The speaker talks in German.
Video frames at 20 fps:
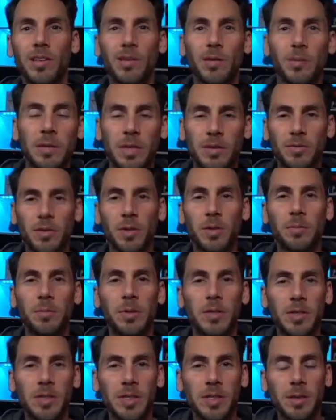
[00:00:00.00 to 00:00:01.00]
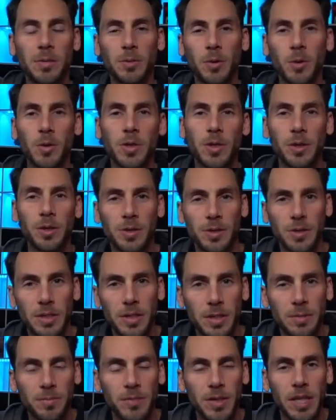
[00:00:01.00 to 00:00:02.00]
So, meine Freunde, moin zusammen. grüße euch zu
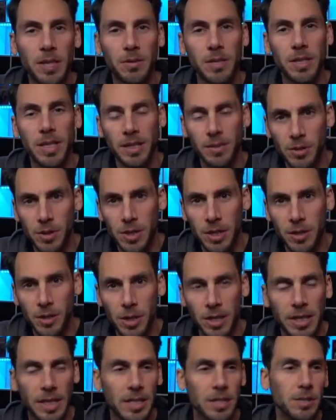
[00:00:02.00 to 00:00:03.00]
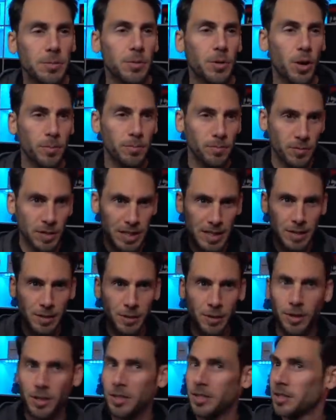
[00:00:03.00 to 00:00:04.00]
diesem Video. Danke fürs Einschalten. Herzlich willkommen. Wie ihr
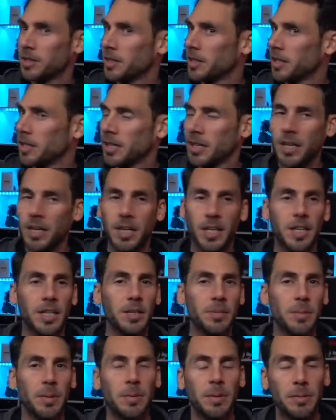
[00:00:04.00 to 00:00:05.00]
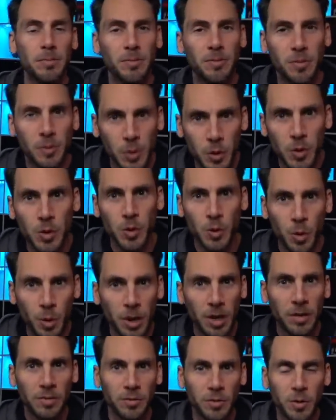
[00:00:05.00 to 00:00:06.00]
sehen könnt, ich war beim
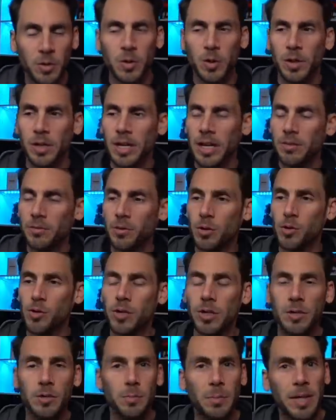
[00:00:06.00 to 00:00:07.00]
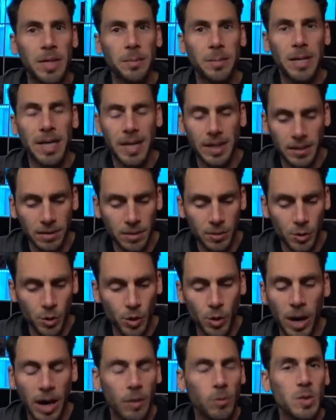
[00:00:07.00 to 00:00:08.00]
Friseur, Friseur in Anführungsstrichen bei einer Bekannten
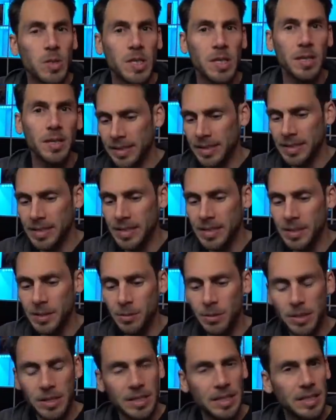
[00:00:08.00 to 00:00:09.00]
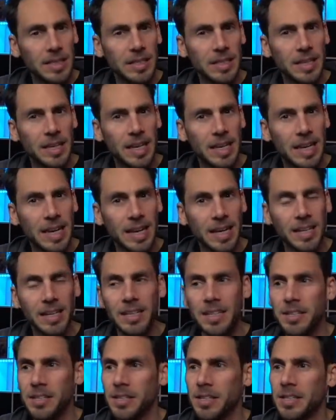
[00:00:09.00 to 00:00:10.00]
zu Hause. Das ist so ein, ein Gedanke,
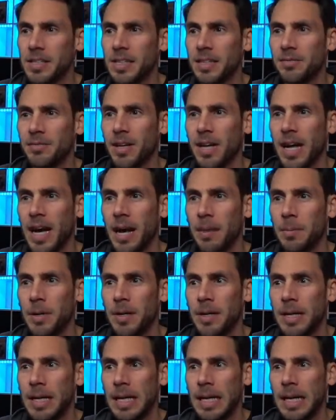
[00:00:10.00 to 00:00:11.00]
den ich jetzt einfach habe,